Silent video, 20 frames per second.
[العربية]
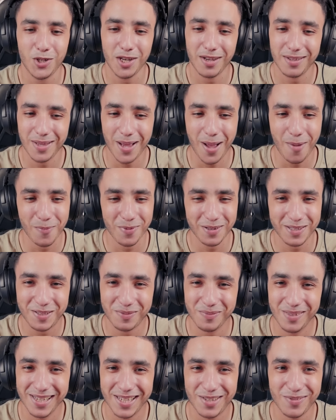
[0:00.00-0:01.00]
هذا عمري
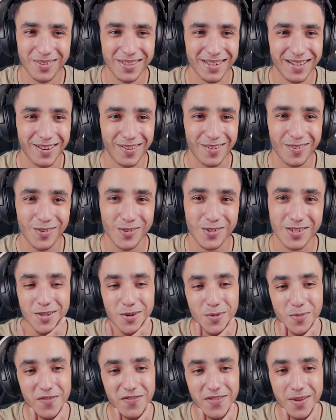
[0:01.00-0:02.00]
سمعت فيها الخوش
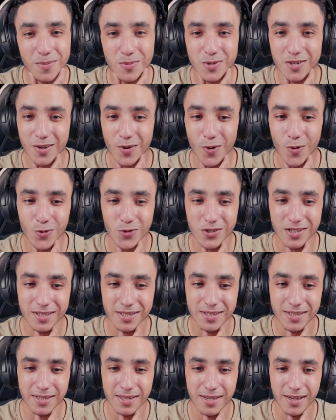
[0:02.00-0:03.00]
تو ما فهمتش اخوتي هذا
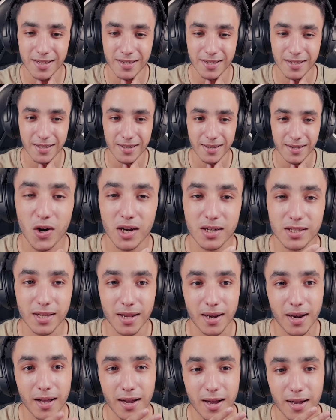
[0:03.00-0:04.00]
الشيء انا واكثر
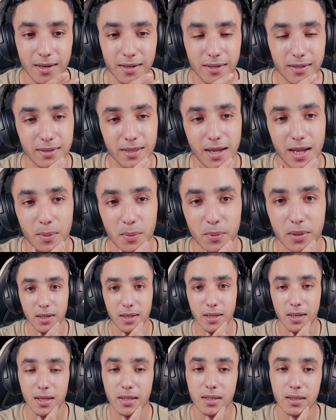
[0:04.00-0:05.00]
الاغاني اللي
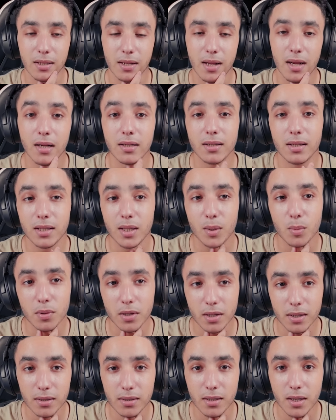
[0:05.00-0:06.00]
من العدد الاعداد
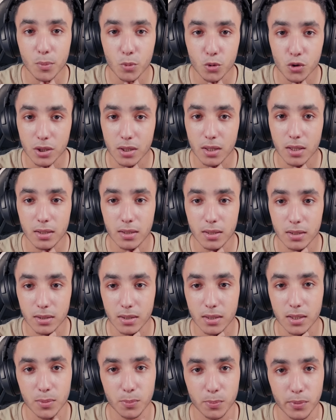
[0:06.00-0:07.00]
الكبيره ديال المشاهدات
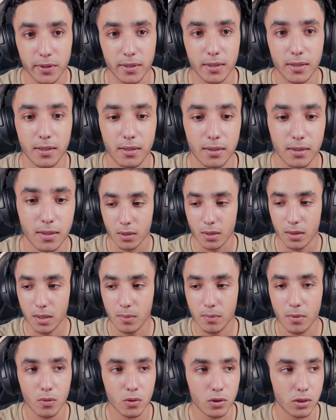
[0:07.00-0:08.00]
اسبانيين
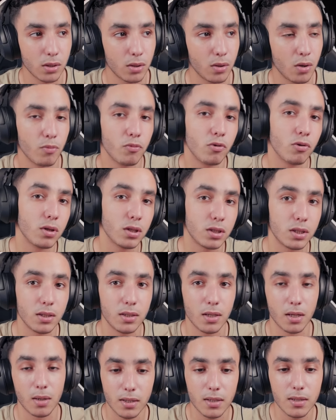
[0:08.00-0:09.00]
زعما واش الكوميونيتي
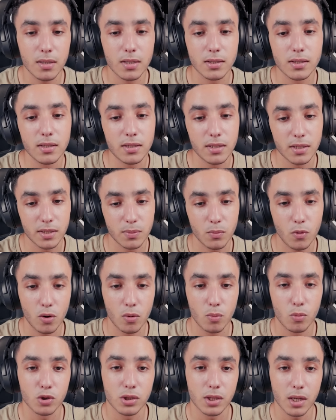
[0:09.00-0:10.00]
ديال الناس اللي تيسمعوا
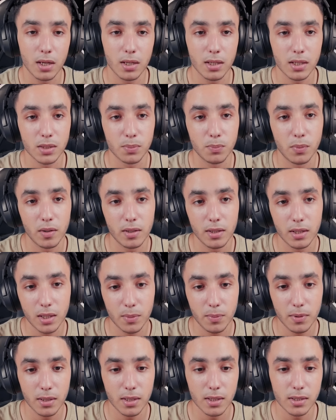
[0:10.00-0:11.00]
الموسيقى الاسبانيه
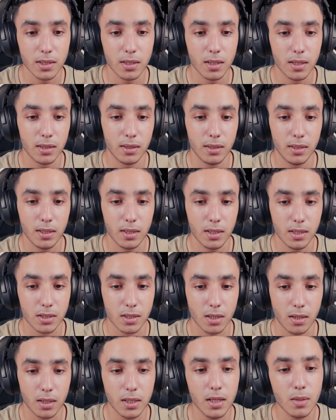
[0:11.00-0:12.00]
كبيره حتى لهاد
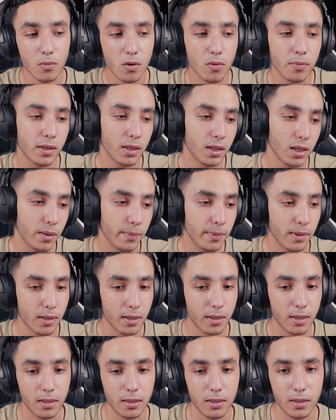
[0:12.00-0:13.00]
الدرجه هي ممكن كبيره
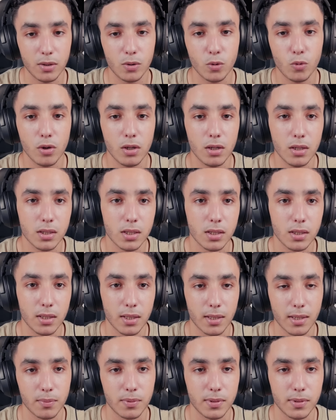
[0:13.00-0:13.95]
يعني الدول اللاتينيه راه